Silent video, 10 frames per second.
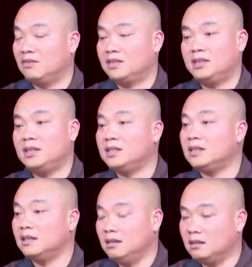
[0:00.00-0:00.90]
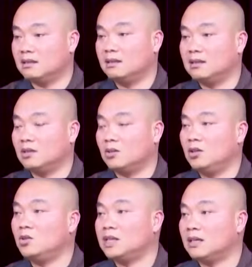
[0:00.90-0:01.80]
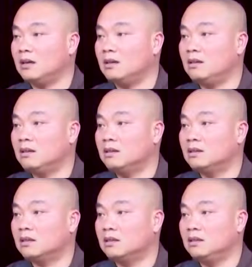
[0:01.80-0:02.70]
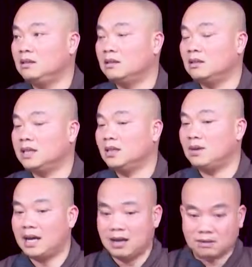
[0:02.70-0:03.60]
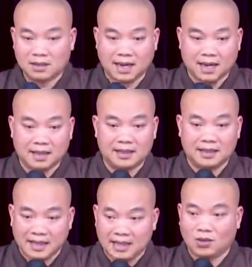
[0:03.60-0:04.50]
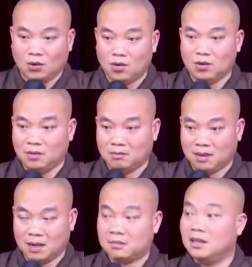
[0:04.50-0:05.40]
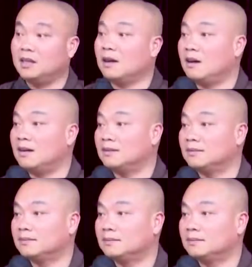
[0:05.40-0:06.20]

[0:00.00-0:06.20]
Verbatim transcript: Và khi hết cái định lực ở trên cõi vô sắc đó thì tự nhiên nó kéo ào trở lại ngay cái chỗ mà ông đi lên đó.